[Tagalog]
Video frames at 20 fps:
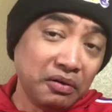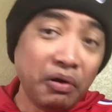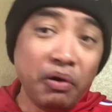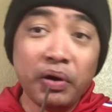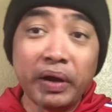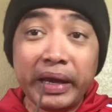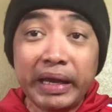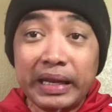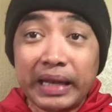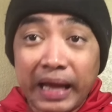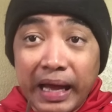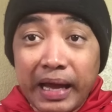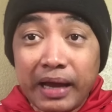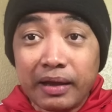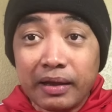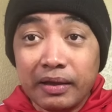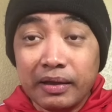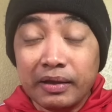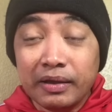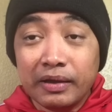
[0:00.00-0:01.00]
Okay
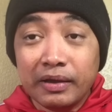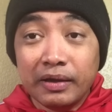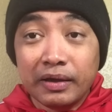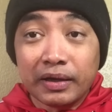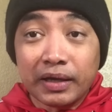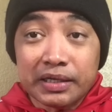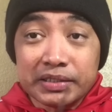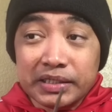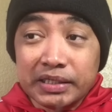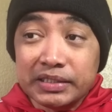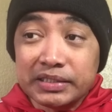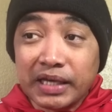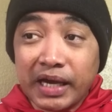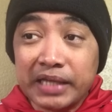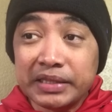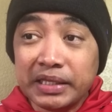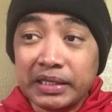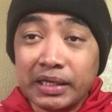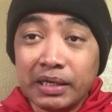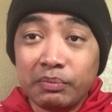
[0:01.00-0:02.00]
lang. Kasi sa
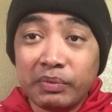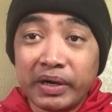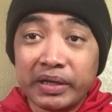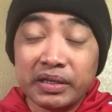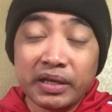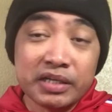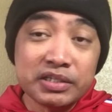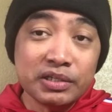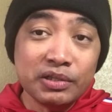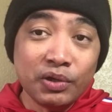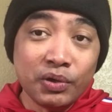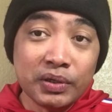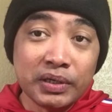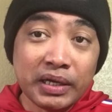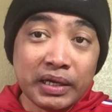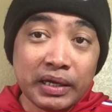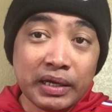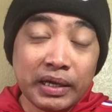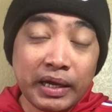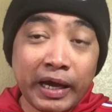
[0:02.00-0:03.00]
atin naman, as long
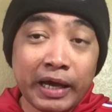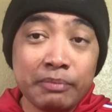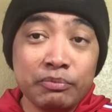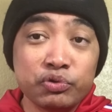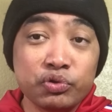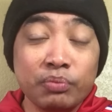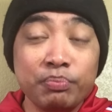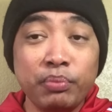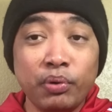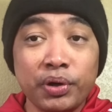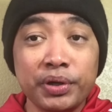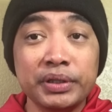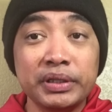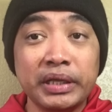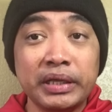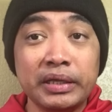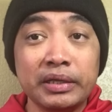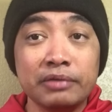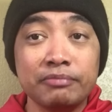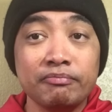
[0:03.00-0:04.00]
na I'm
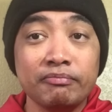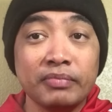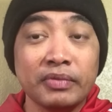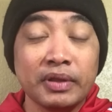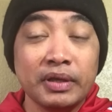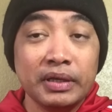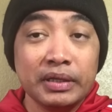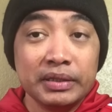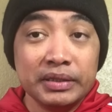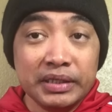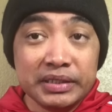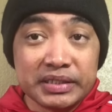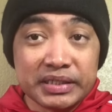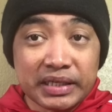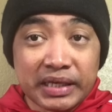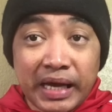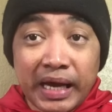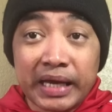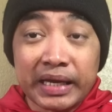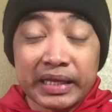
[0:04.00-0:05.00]
supporting, this
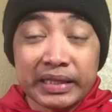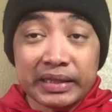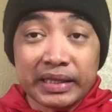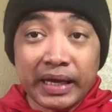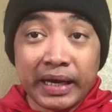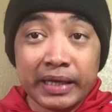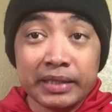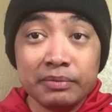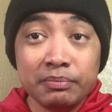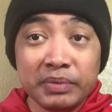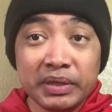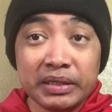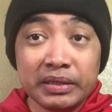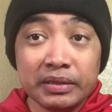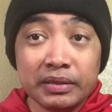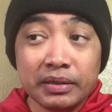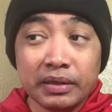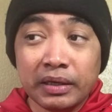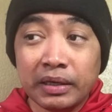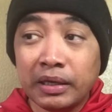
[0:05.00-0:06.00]
current
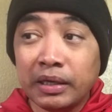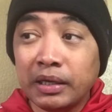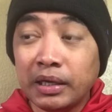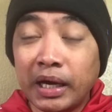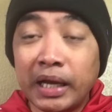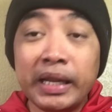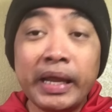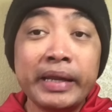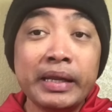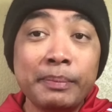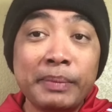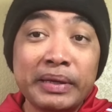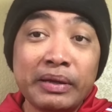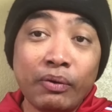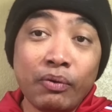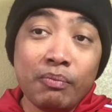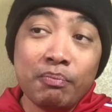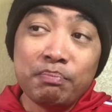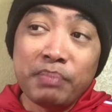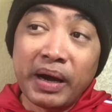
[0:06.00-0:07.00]
admin, eh, ala naman
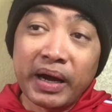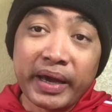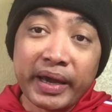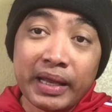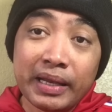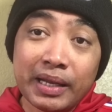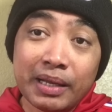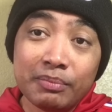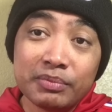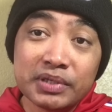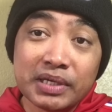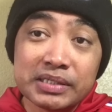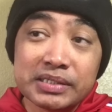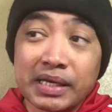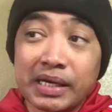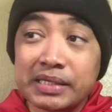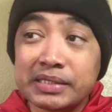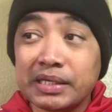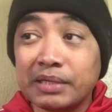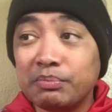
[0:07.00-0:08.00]
akong pakialam sa
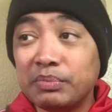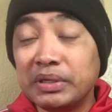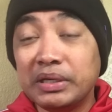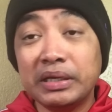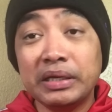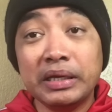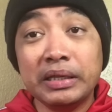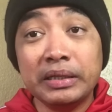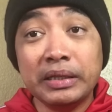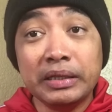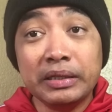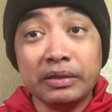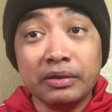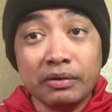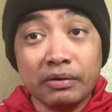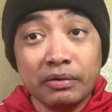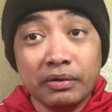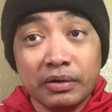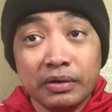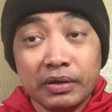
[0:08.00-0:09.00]
sasabihin
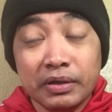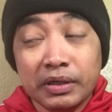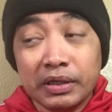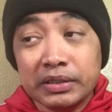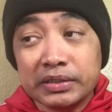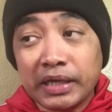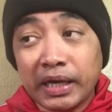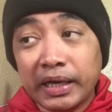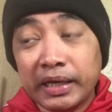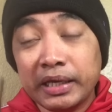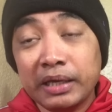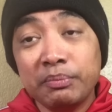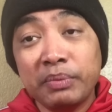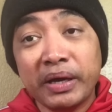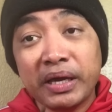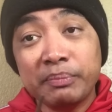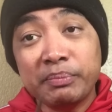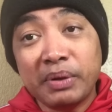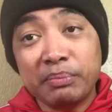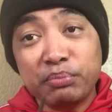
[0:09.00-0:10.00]
ninyo. Sa
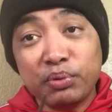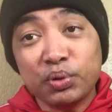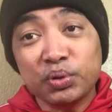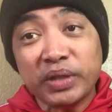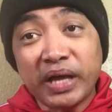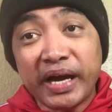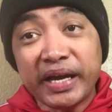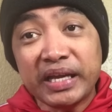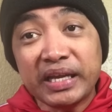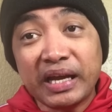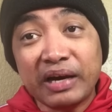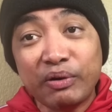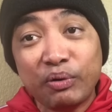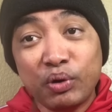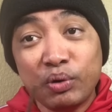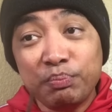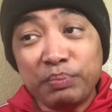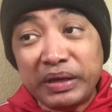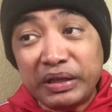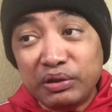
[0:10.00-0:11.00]
kaiba-iba po tayo ng
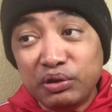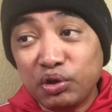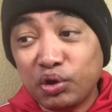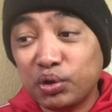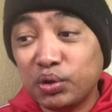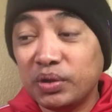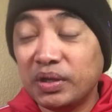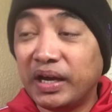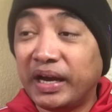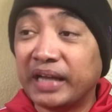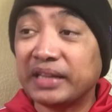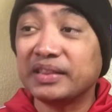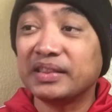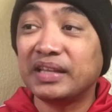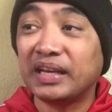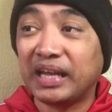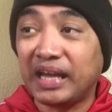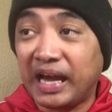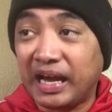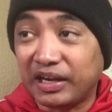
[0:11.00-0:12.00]
opinion at
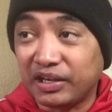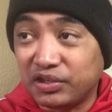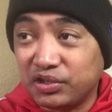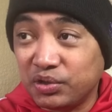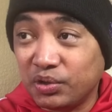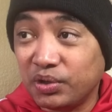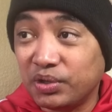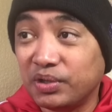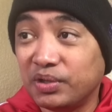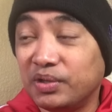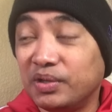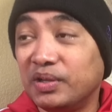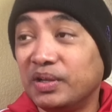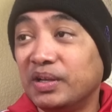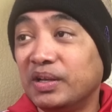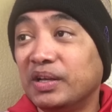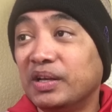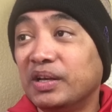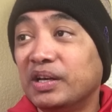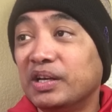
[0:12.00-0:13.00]
reaction.
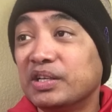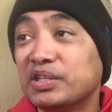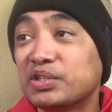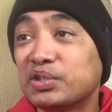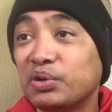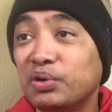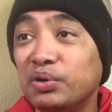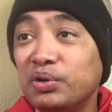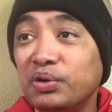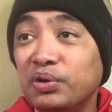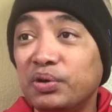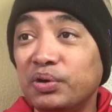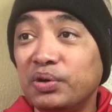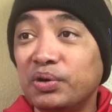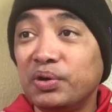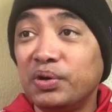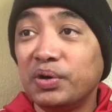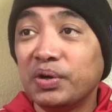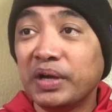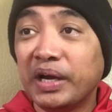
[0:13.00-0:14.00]
So,
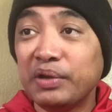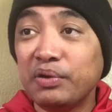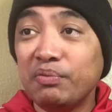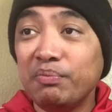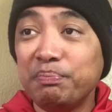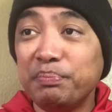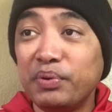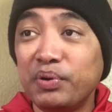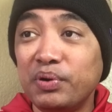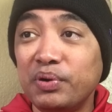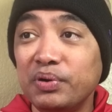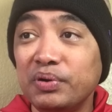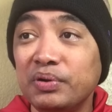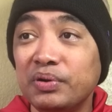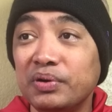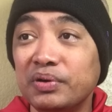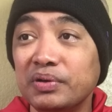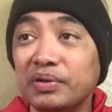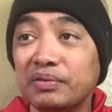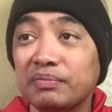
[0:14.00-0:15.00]
ngayon po,
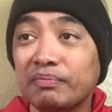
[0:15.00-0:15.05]
no,